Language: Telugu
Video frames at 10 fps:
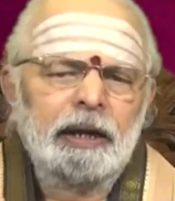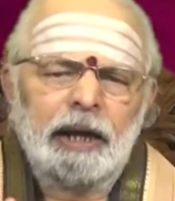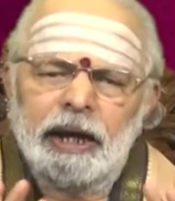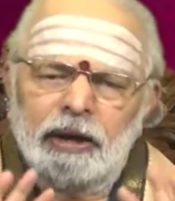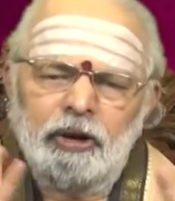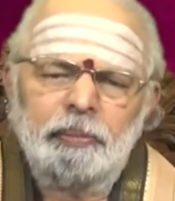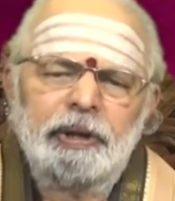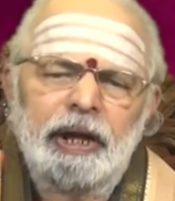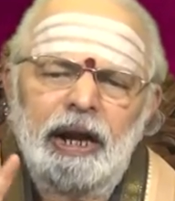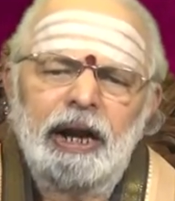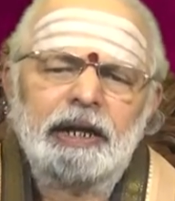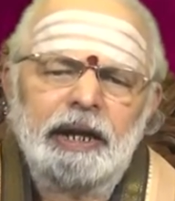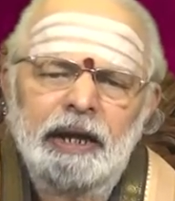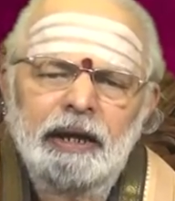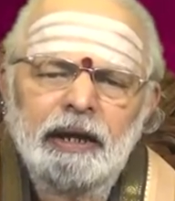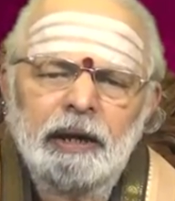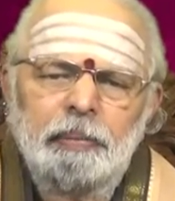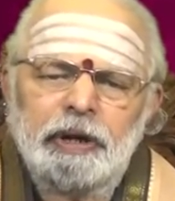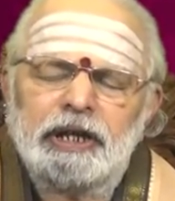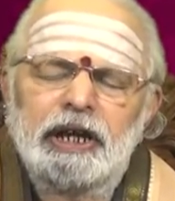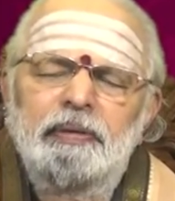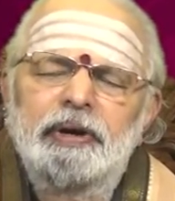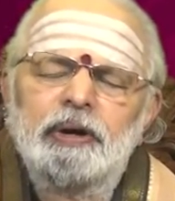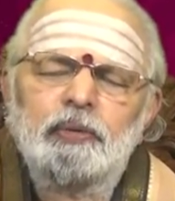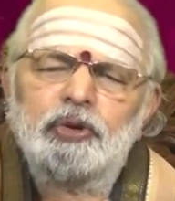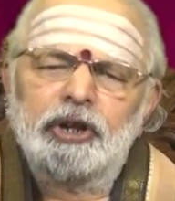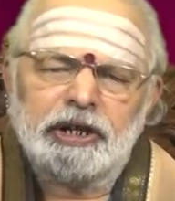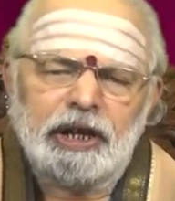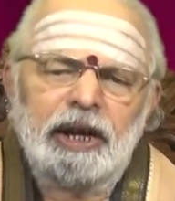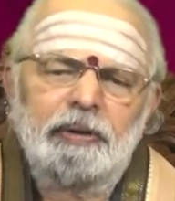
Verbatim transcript: నాకెవరి మీద ఎలాంటి ప్రత్యేకమైనటువంటి ఉద్దేశాలు